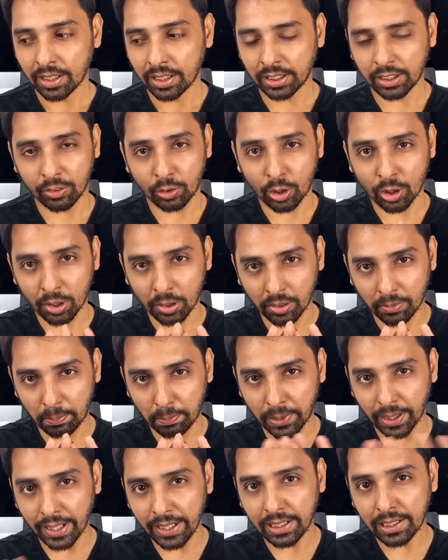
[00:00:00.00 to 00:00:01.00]
இதை ஒரு
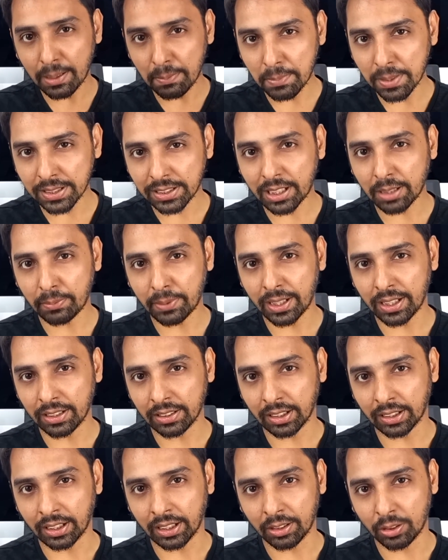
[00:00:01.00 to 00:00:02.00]
பிளெயின் நம்பர்ஸ் கேமாக
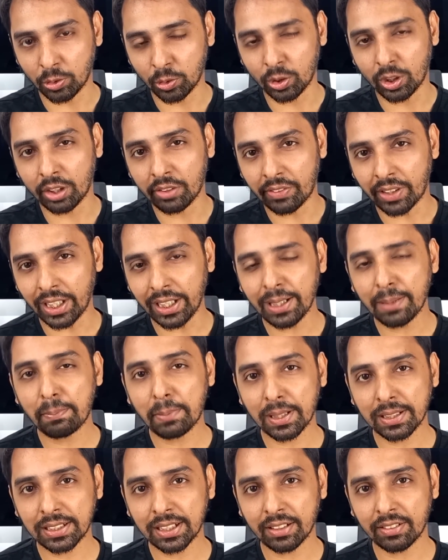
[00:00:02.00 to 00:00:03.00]
எடுத்துக்கோங்க உங்களோட வலையை
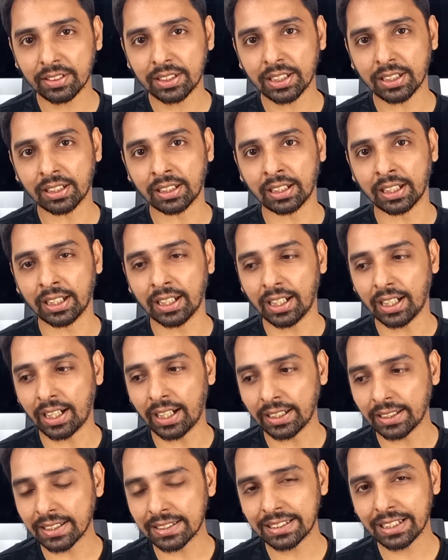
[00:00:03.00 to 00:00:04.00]
பெருசாக வச்சுக்கோங்க அட் த